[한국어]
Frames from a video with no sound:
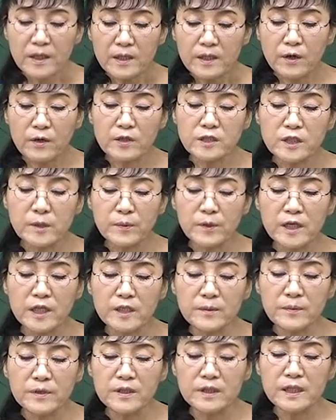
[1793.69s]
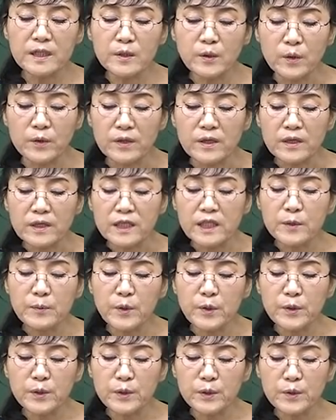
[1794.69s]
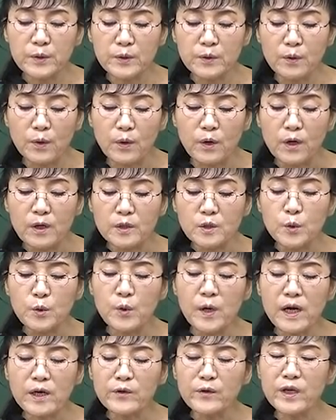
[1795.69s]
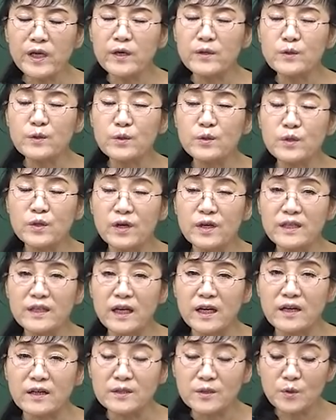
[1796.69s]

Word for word: 여기서 보게 되면 이론, 기본 이론 듣고 종합계획을 또 들어야 돼요.